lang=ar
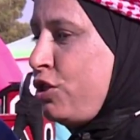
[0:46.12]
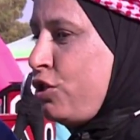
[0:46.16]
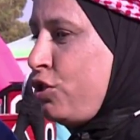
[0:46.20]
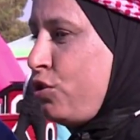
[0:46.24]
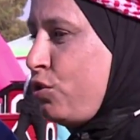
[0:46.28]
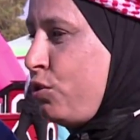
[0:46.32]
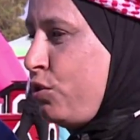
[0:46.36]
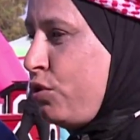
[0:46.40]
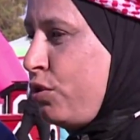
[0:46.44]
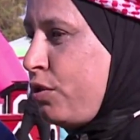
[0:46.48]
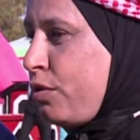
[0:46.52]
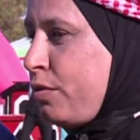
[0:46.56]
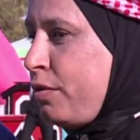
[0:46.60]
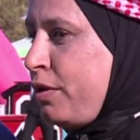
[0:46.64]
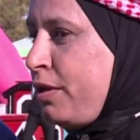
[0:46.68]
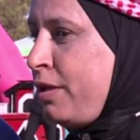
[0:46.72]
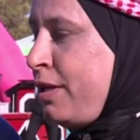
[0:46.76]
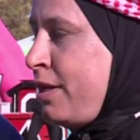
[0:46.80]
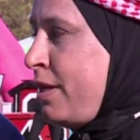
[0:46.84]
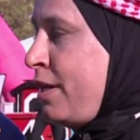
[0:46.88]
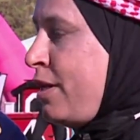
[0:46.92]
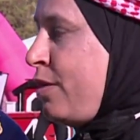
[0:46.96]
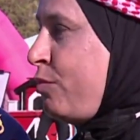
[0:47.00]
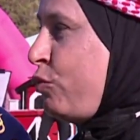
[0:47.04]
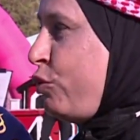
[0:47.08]
شكر
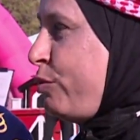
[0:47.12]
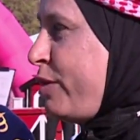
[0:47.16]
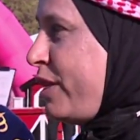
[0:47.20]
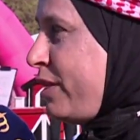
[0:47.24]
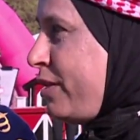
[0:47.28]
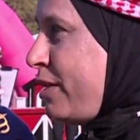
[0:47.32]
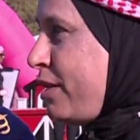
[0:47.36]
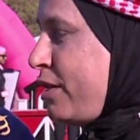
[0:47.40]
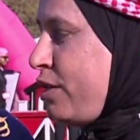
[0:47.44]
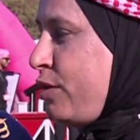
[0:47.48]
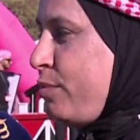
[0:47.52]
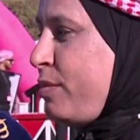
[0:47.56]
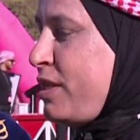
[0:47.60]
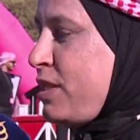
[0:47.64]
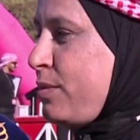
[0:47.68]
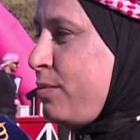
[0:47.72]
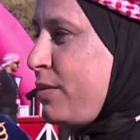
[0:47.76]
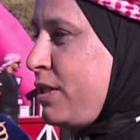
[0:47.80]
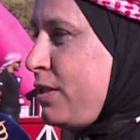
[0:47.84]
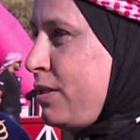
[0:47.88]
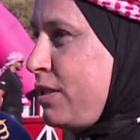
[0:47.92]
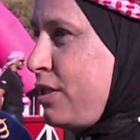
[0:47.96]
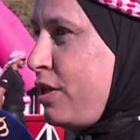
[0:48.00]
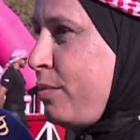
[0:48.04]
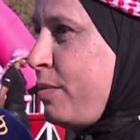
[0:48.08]
لمبادره
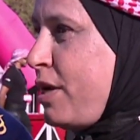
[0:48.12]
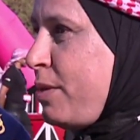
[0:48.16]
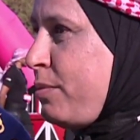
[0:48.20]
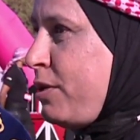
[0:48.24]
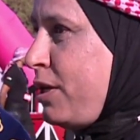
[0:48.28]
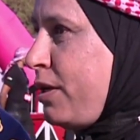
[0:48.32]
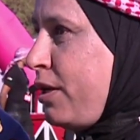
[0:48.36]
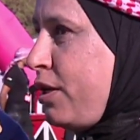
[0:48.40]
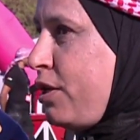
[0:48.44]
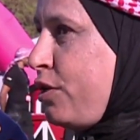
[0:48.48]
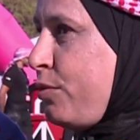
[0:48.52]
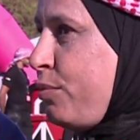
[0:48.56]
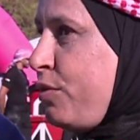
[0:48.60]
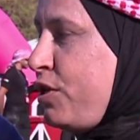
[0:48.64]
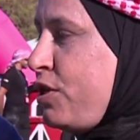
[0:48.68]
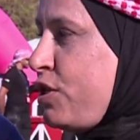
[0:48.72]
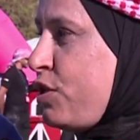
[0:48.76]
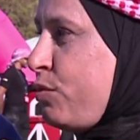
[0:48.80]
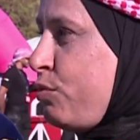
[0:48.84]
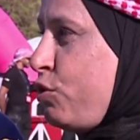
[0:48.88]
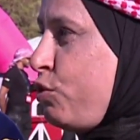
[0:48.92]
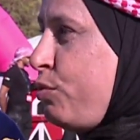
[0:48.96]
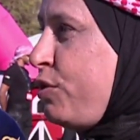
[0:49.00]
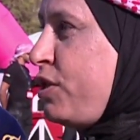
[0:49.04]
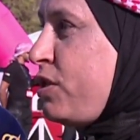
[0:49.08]
بصمه شباب الخير
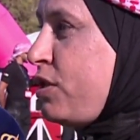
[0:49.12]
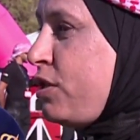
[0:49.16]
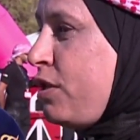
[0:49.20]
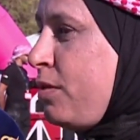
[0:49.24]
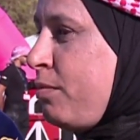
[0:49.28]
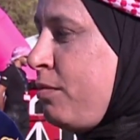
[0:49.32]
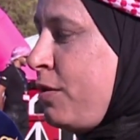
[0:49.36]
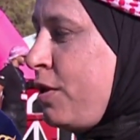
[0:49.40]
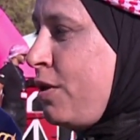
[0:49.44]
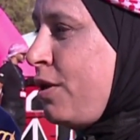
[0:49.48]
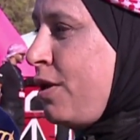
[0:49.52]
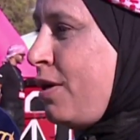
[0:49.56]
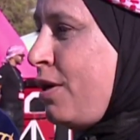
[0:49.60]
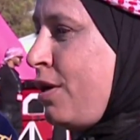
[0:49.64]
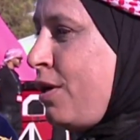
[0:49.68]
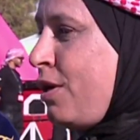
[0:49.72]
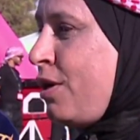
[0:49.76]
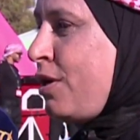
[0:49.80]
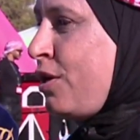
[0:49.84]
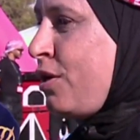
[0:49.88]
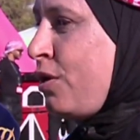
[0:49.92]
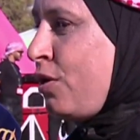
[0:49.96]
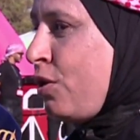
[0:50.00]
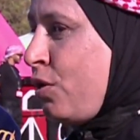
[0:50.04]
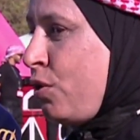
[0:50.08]
باسمه وباسم
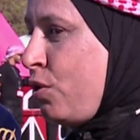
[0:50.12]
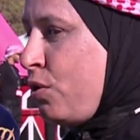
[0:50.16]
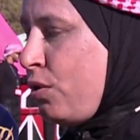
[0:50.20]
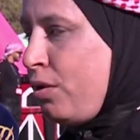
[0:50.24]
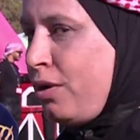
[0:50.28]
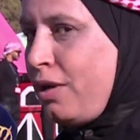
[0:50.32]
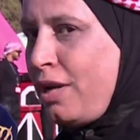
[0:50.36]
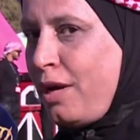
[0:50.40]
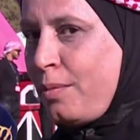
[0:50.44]
كل